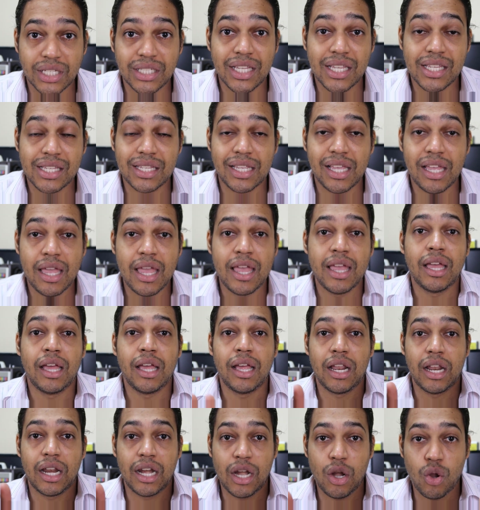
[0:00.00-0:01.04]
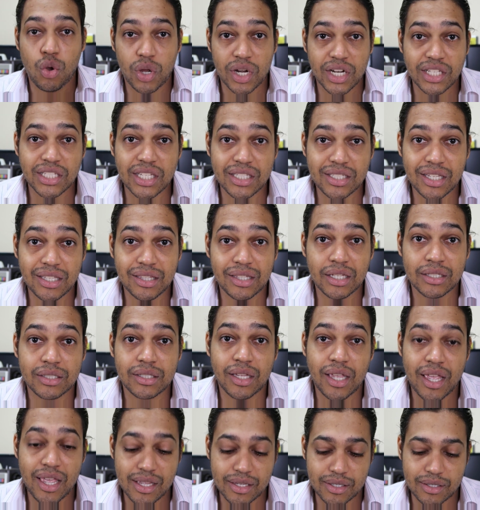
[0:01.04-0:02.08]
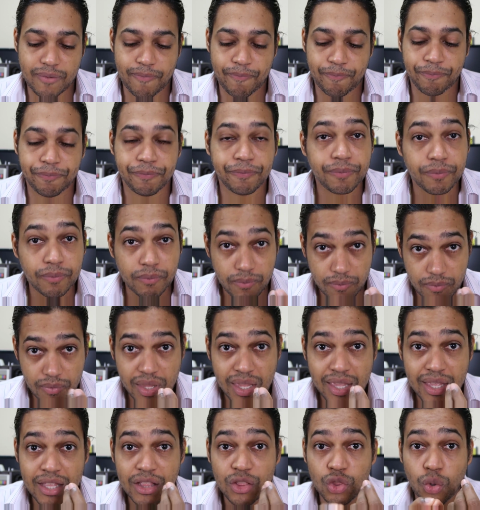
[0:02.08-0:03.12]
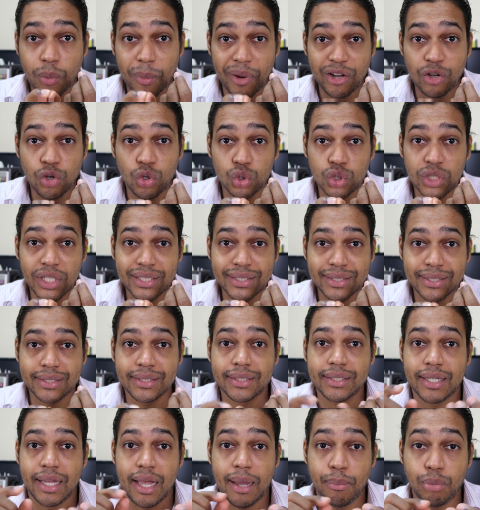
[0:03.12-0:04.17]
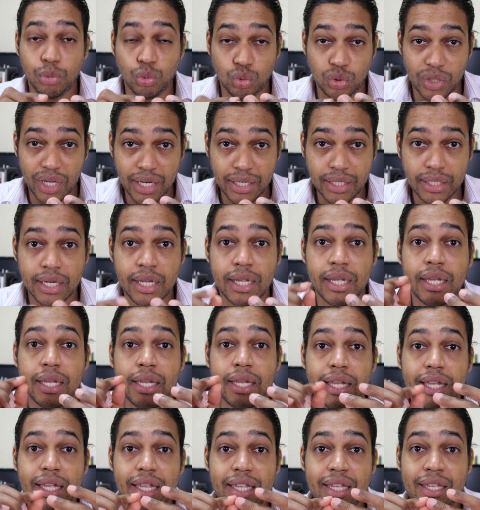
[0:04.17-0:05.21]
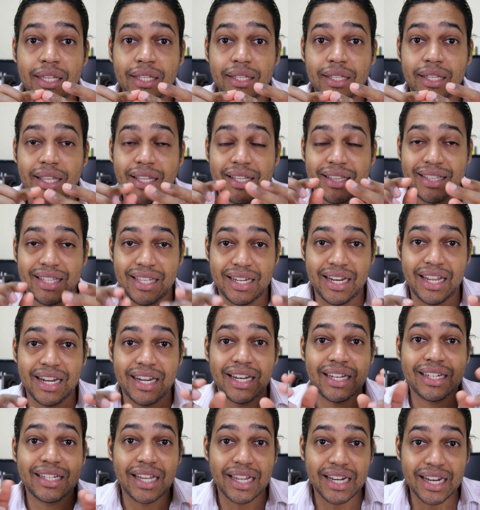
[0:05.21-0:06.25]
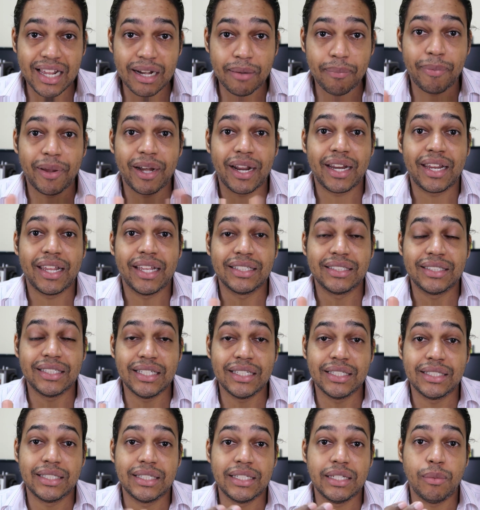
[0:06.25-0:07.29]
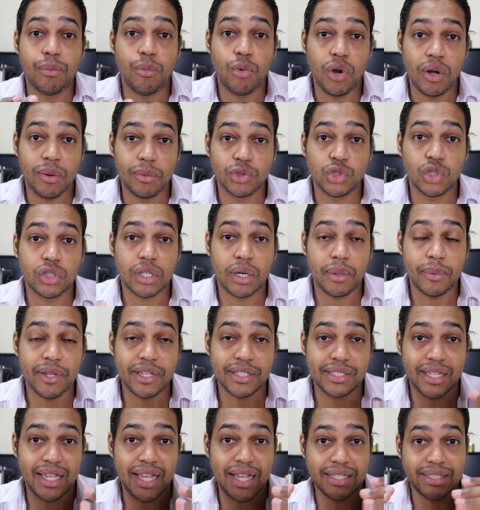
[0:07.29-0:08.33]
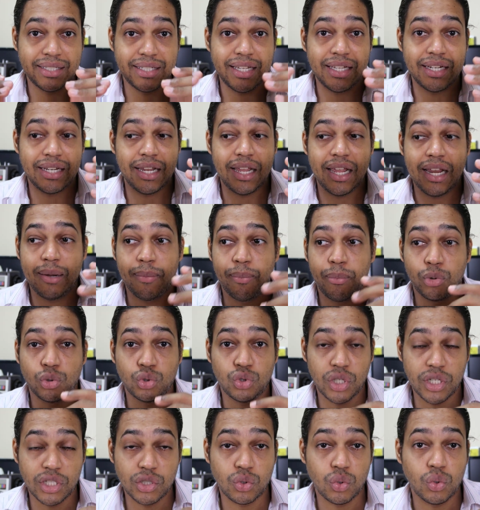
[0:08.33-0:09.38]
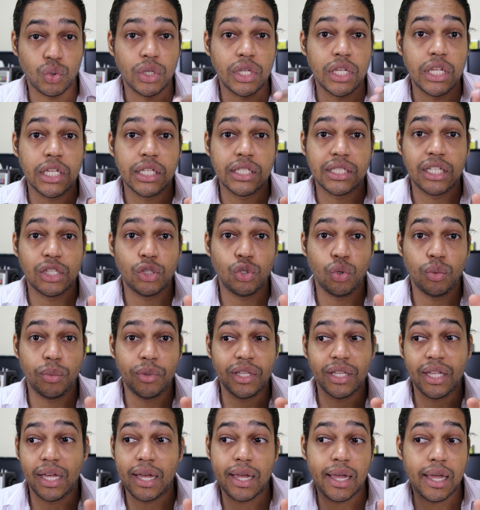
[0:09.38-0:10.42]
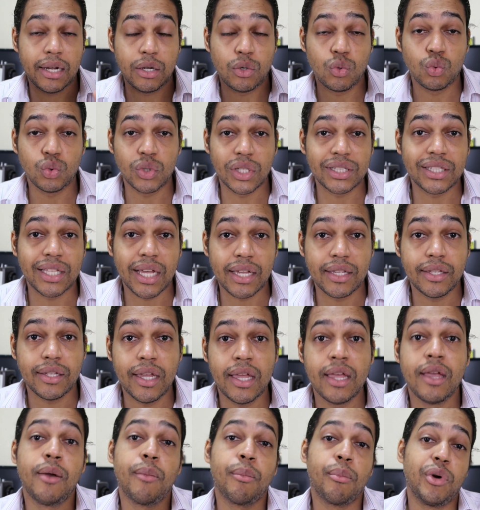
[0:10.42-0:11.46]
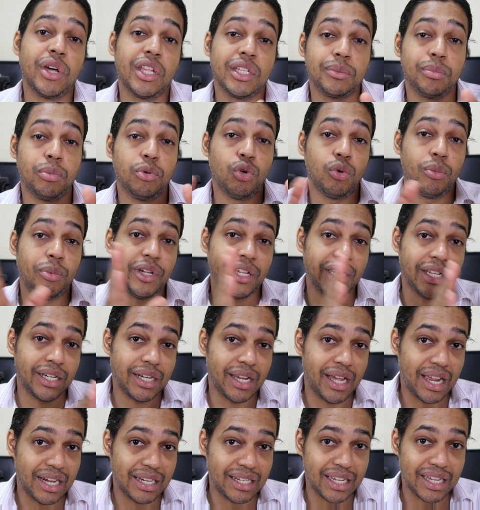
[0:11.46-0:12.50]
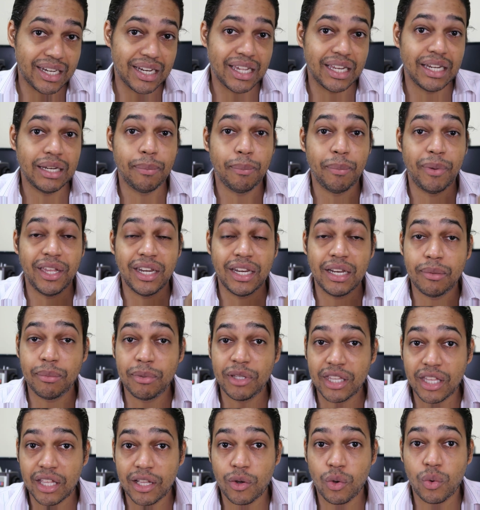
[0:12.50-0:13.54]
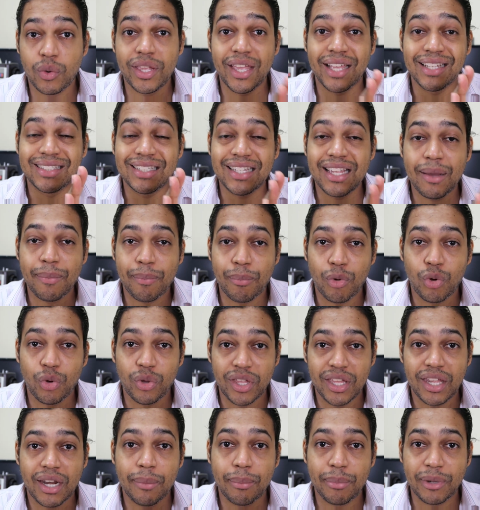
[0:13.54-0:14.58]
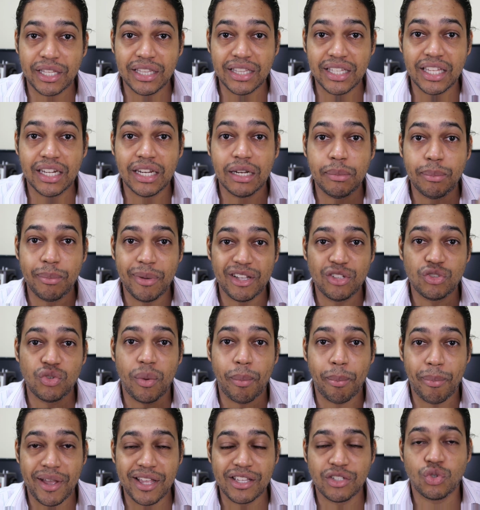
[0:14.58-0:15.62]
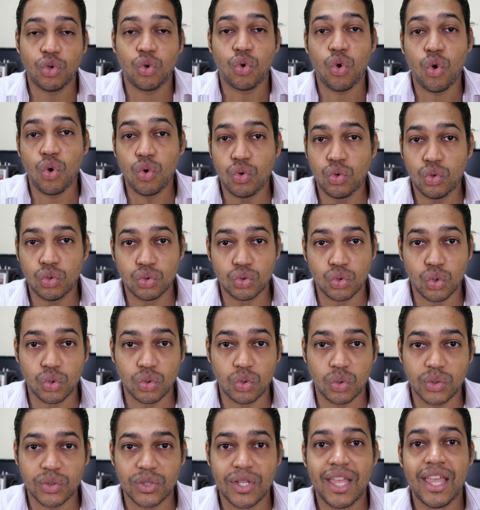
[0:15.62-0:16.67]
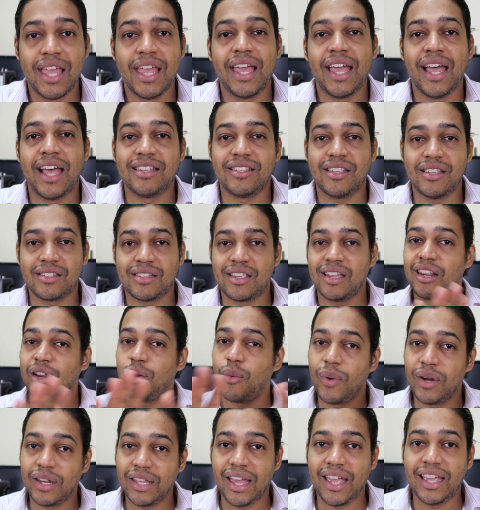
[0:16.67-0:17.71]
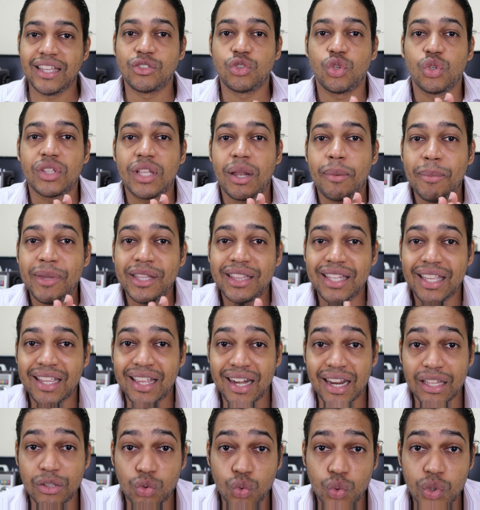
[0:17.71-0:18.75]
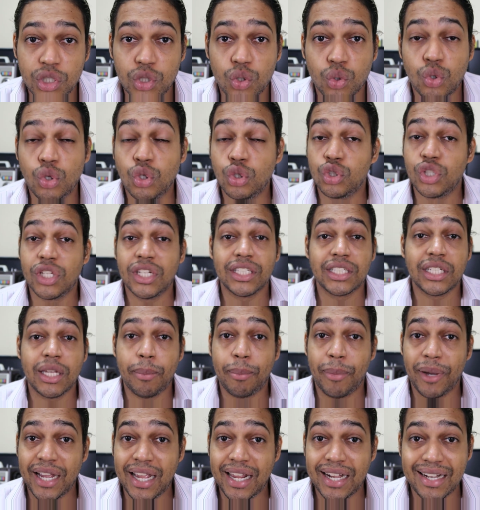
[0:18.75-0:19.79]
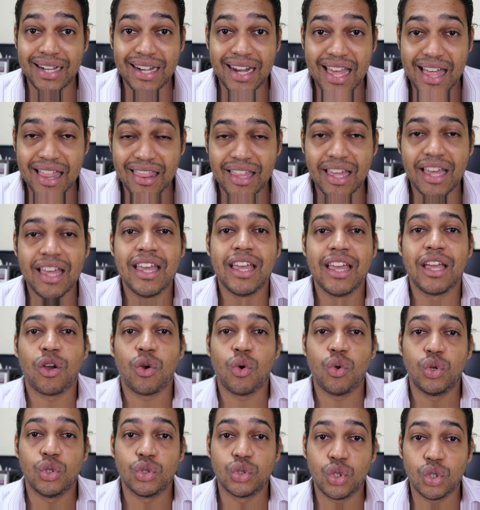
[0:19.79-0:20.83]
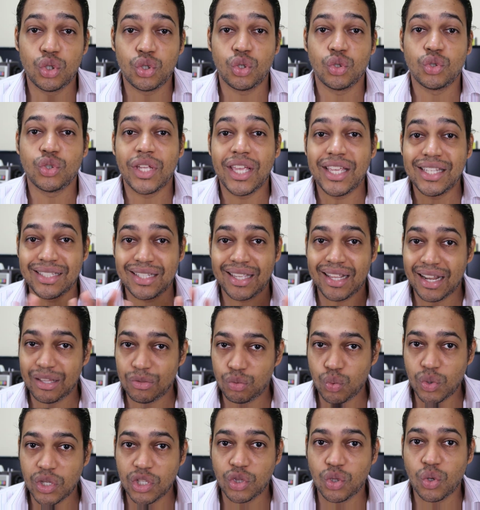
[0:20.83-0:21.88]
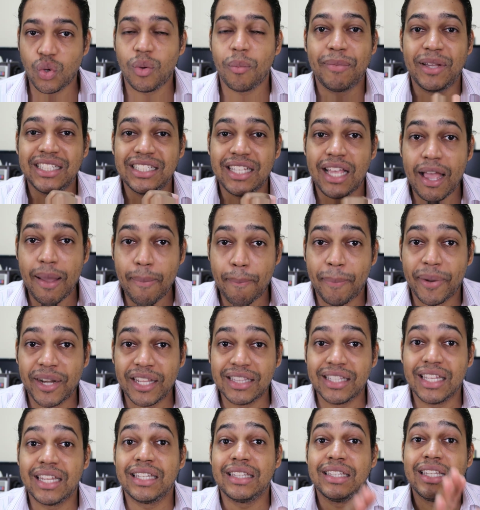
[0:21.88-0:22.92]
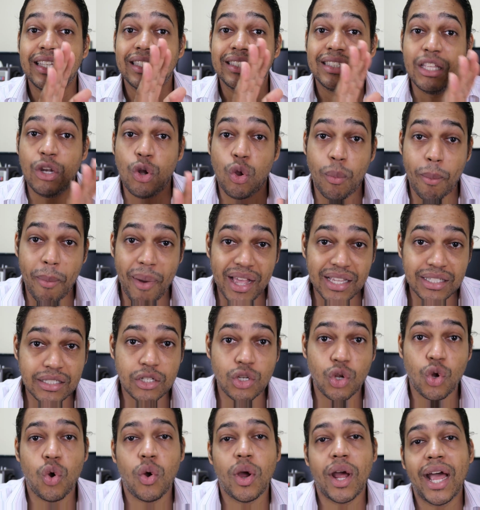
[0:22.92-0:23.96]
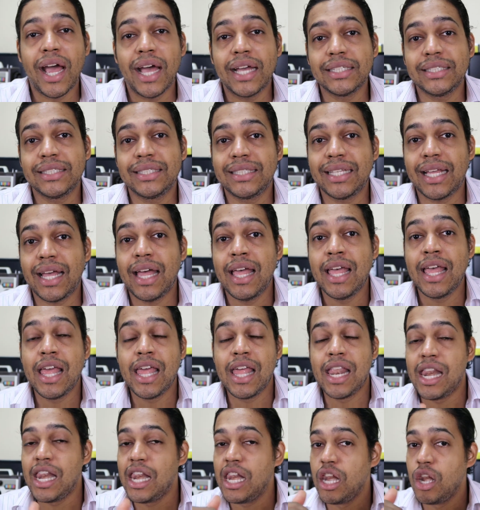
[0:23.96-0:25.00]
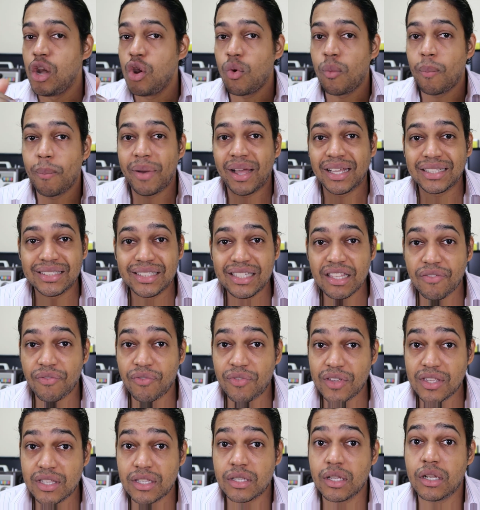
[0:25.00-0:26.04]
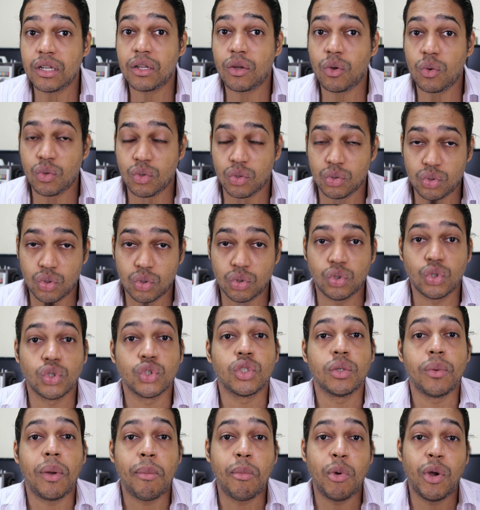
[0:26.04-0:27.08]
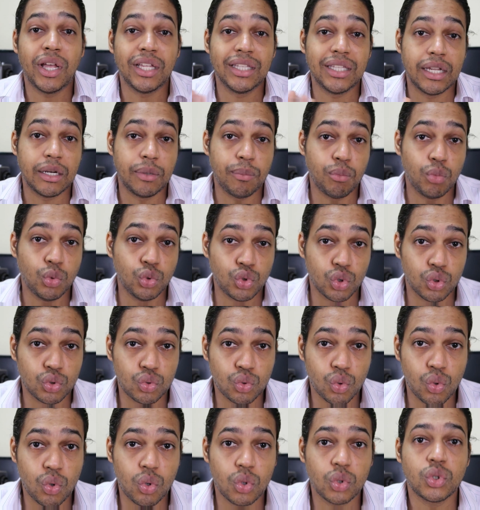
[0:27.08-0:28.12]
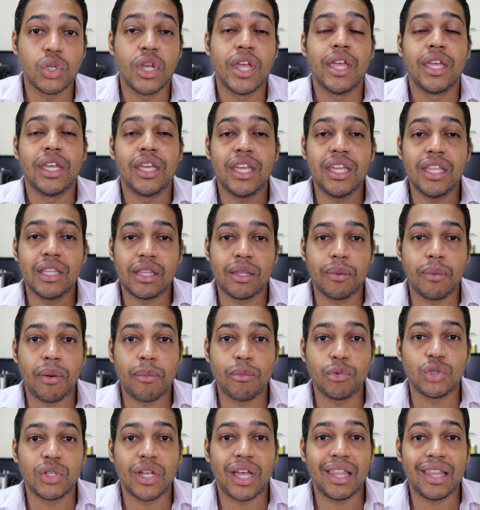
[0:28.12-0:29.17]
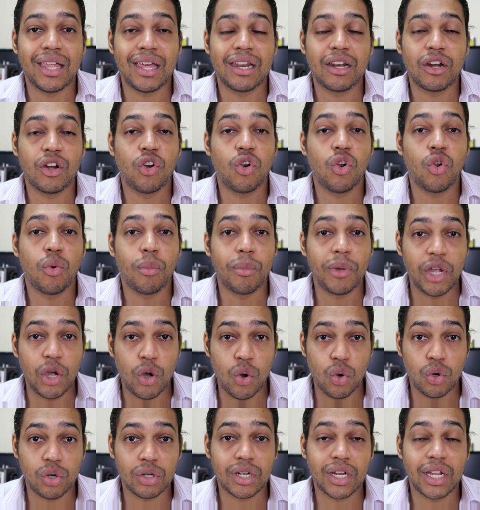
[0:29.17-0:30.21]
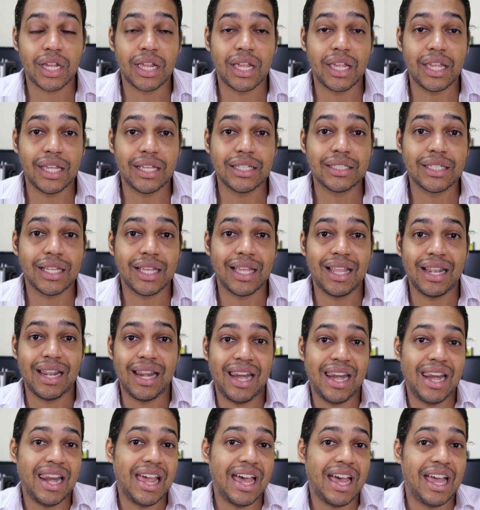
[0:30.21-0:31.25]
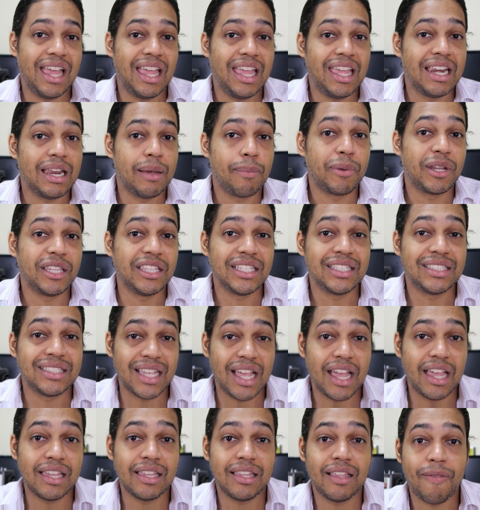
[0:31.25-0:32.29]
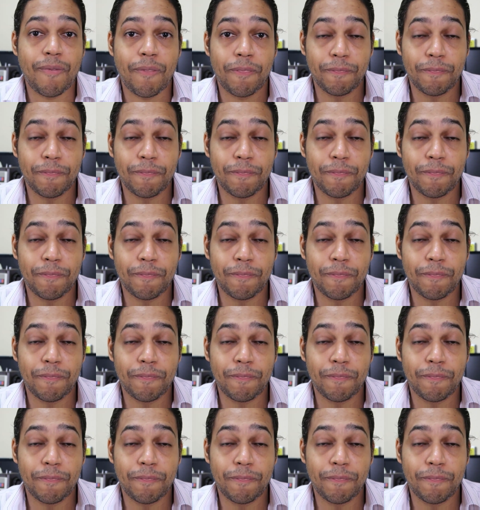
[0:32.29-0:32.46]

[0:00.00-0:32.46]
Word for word: Así es que lo que necesitas es tomar notas, apuntar y tener el canal para que así si vuelves otra vez a hacer el proceso y se te olvida algún detalle puedas volver al canal ver el video y así a poder aprender el paso a paso con nosotros así es que recuerda es totalmente gratuito no tienes que pagar nada con nosotros es gratuito vas a aprender desde lo básico hasta lo más difícil con nosotros te vamos a dar muchos trucos y te vamos a dar lo mejor que es la, el aprendizaje